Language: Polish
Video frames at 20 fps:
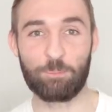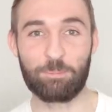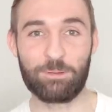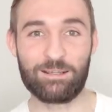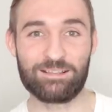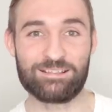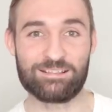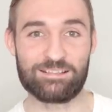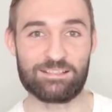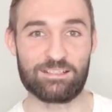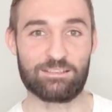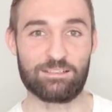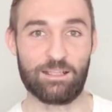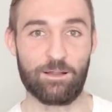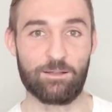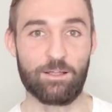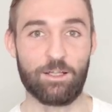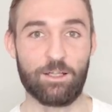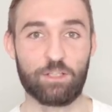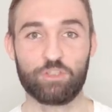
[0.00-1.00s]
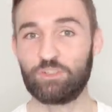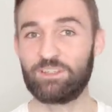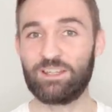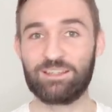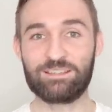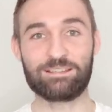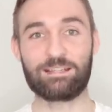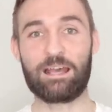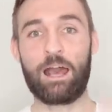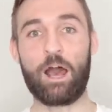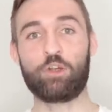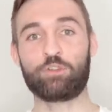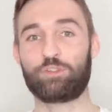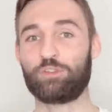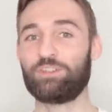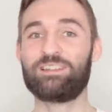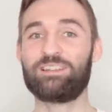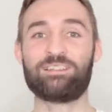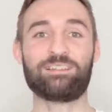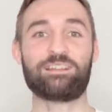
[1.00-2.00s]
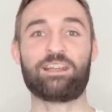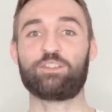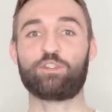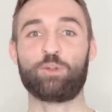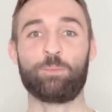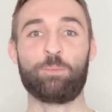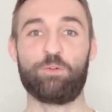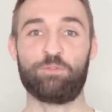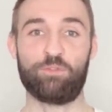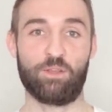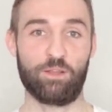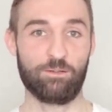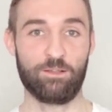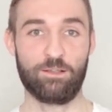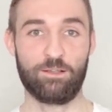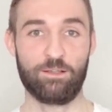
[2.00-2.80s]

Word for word: precyzyjna. To nie jest chaos, to nie jest randomowe.